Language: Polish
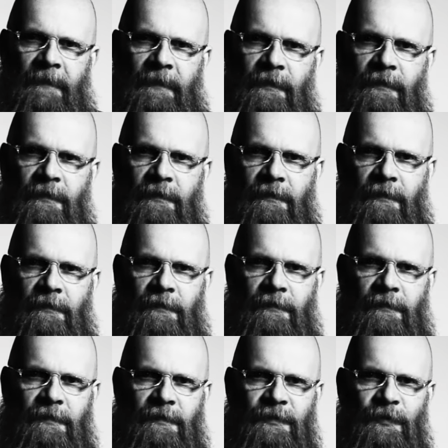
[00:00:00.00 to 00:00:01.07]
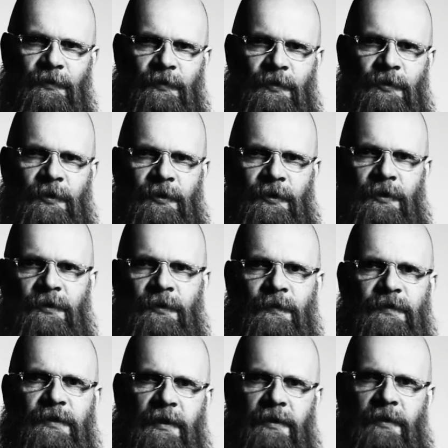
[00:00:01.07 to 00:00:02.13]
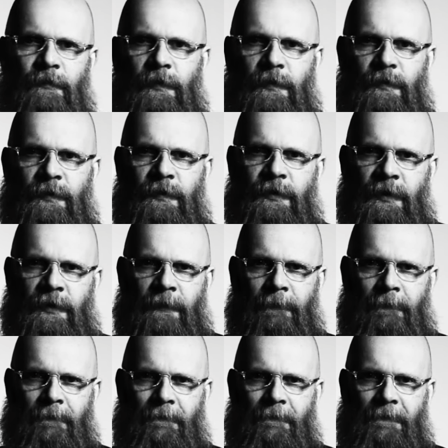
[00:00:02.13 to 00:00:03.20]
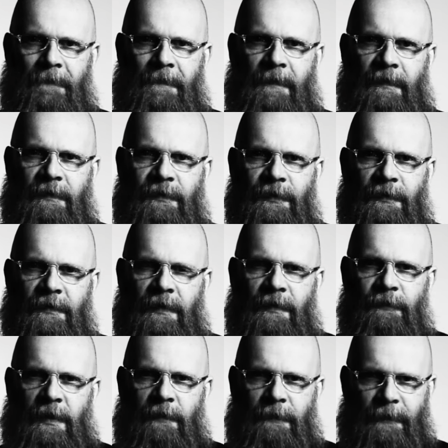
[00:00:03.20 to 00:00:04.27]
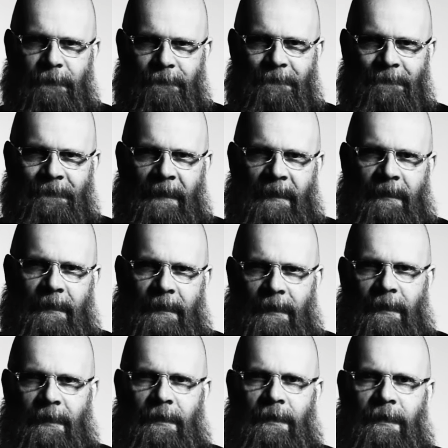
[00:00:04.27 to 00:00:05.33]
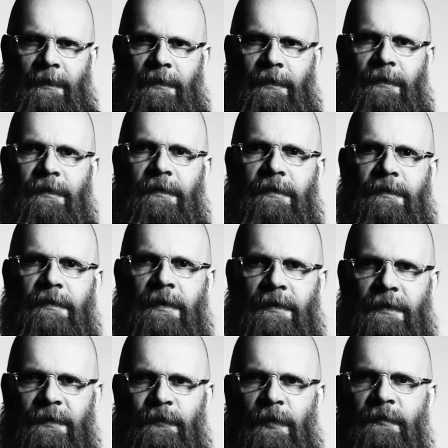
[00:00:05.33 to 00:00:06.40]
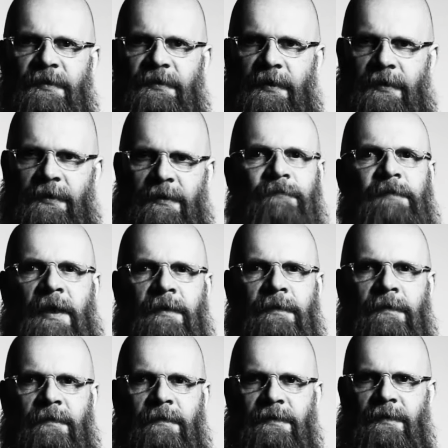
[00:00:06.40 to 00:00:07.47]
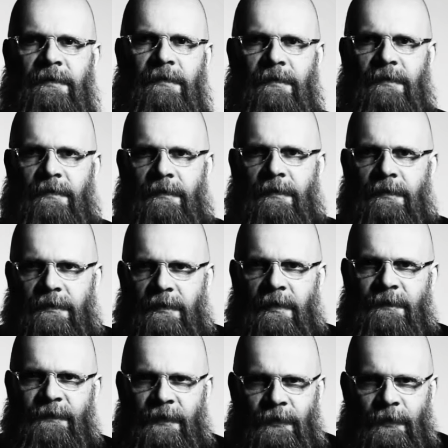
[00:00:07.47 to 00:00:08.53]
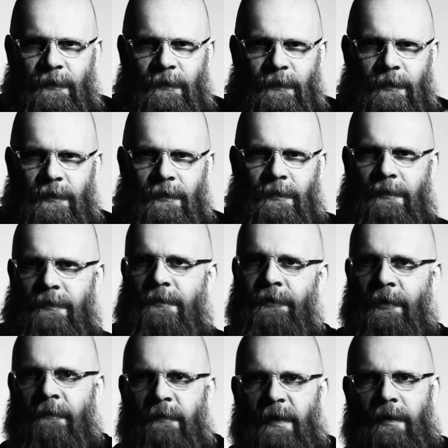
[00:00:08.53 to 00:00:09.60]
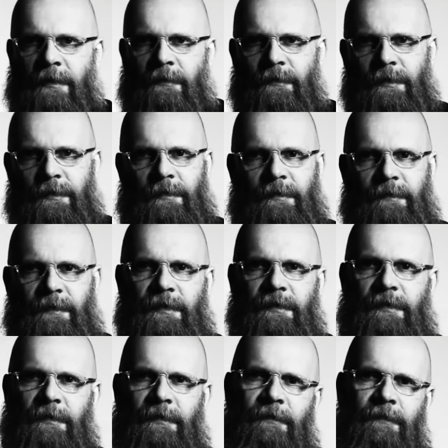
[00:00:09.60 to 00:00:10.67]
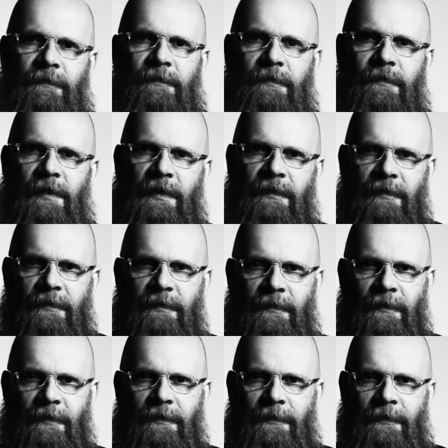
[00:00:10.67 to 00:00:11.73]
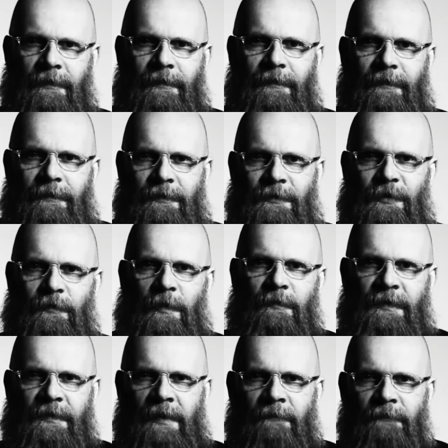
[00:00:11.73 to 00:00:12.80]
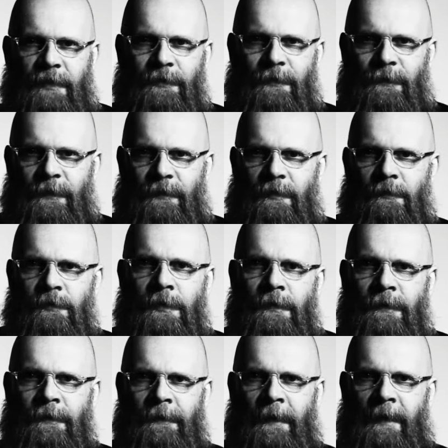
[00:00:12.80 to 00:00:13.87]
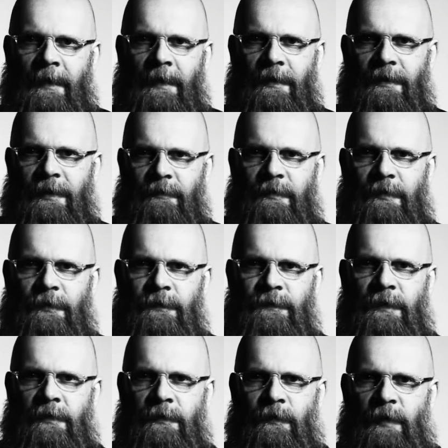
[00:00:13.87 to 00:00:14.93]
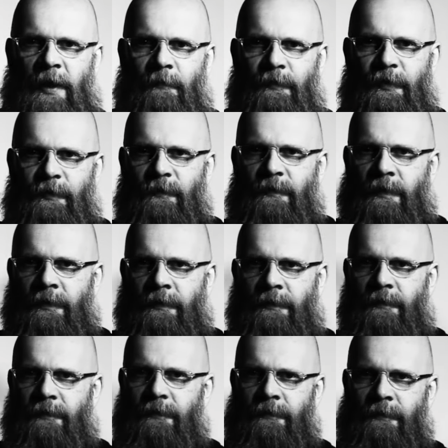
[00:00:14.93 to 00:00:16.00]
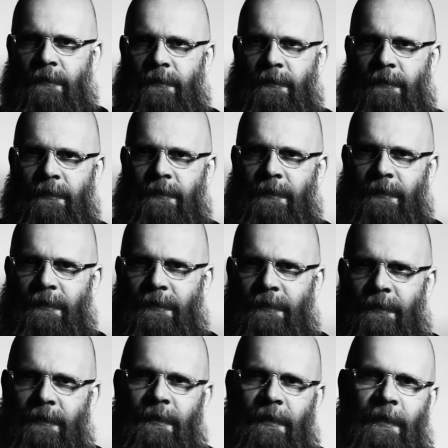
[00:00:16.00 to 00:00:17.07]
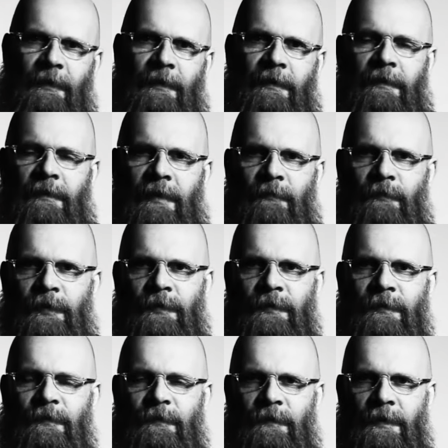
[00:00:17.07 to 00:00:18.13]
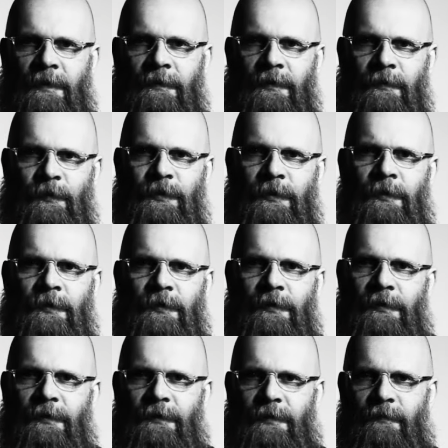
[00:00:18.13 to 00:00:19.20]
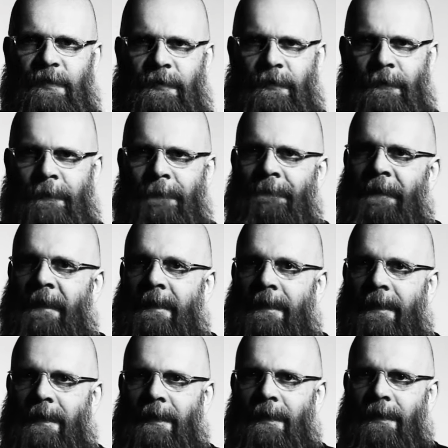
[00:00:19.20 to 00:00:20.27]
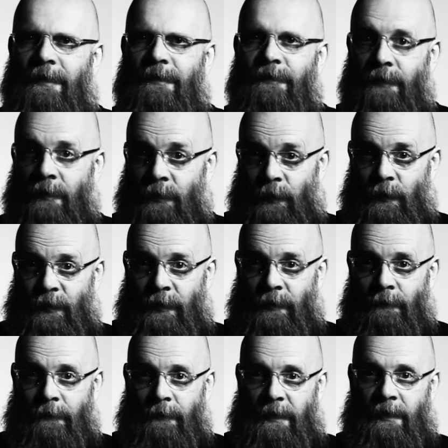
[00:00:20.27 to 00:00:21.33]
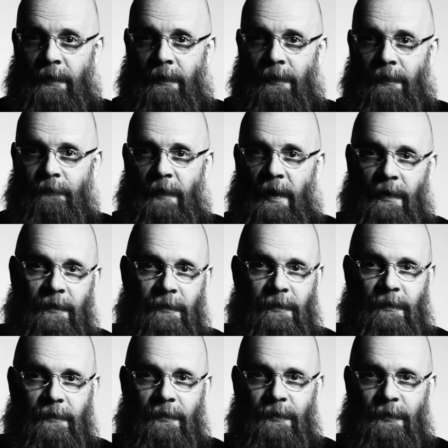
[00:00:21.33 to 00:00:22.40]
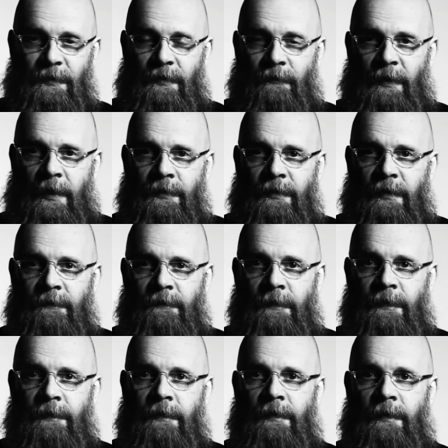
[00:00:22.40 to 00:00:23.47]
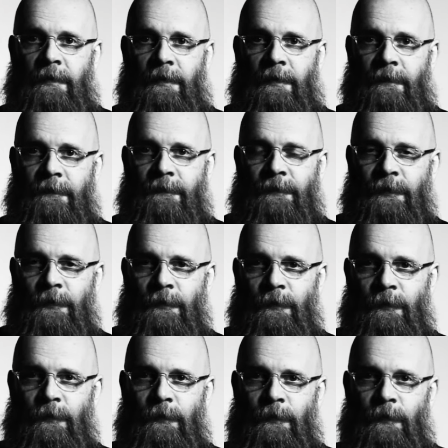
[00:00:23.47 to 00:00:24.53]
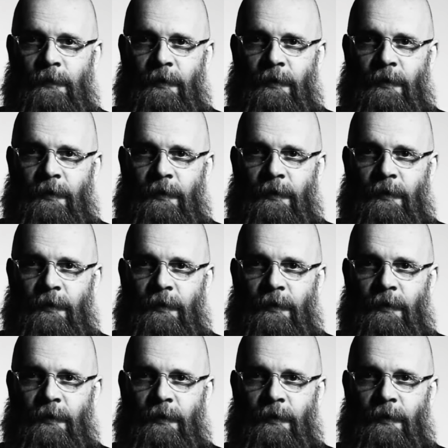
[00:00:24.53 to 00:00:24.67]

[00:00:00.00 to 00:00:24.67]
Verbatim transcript: I e, co tydzień jedną z takich pokus się, się zajmiemy. E, taki jest pomysł, taki jest plan. Sceneria jest adwentowo ciemna, bo wiecie, tu roraty i trzeba by z lampeczką sobie przyjść. Ja mam taką wielką lampę tutaj. O, lampion, którego nie muszę nosić, tylko sobie stoi. W związku z tym e, bardzo serdecznie zapraszam. E, w ciągu